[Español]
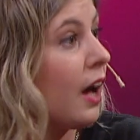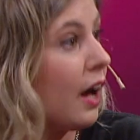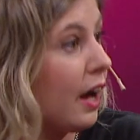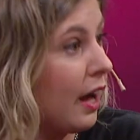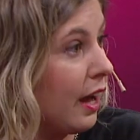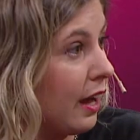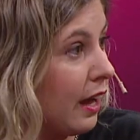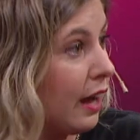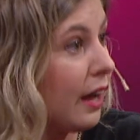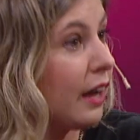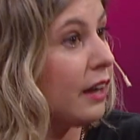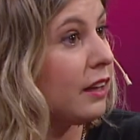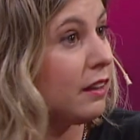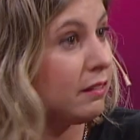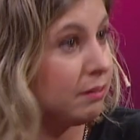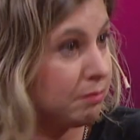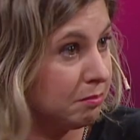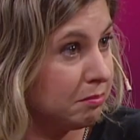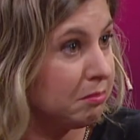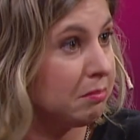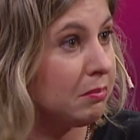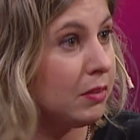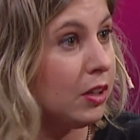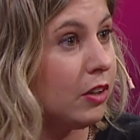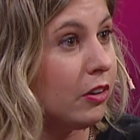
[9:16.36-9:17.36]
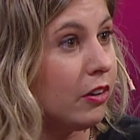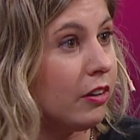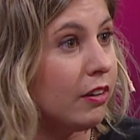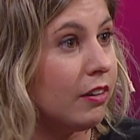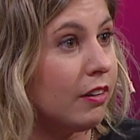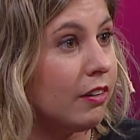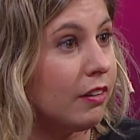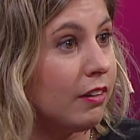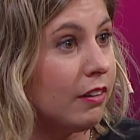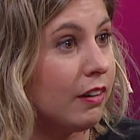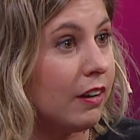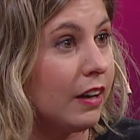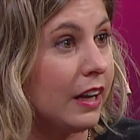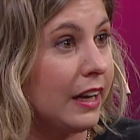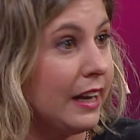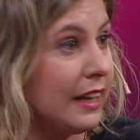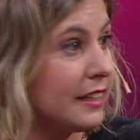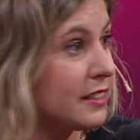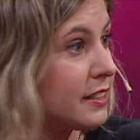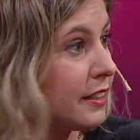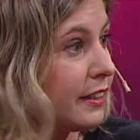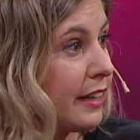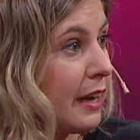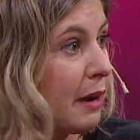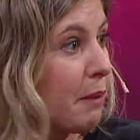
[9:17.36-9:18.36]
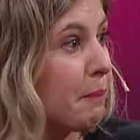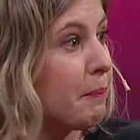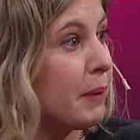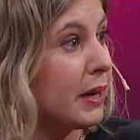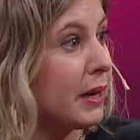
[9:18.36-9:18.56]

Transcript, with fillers: a lo, las eras